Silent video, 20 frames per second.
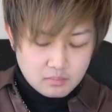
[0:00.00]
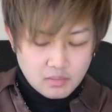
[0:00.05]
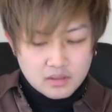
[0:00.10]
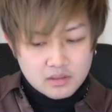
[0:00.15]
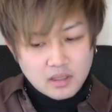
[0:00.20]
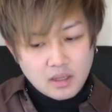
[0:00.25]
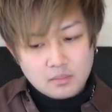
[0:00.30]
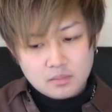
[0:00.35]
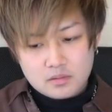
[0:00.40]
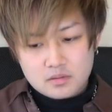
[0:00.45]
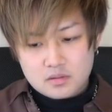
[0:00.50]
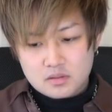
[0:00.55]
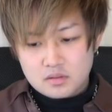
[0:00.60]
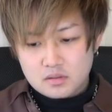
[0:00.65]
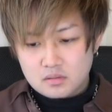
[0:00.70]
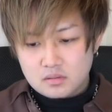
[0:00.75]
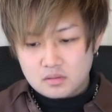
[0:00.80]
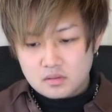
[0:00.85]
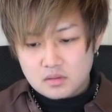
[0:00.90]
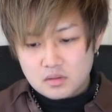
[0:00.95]
まあ多分
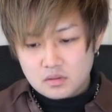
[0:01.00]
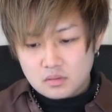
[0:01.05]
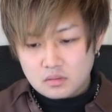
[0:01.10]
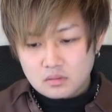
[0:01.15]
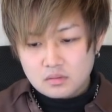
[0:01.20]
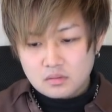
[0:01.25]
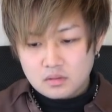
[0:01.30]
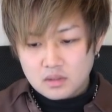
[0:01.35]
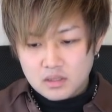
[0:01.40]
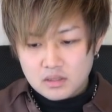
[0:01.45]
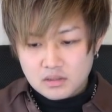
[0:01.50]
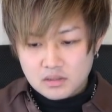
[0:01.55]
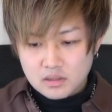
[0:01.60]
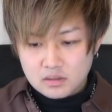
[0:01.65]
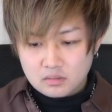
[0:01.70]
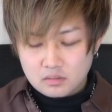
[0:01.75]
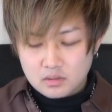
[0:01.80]
通常のガチャ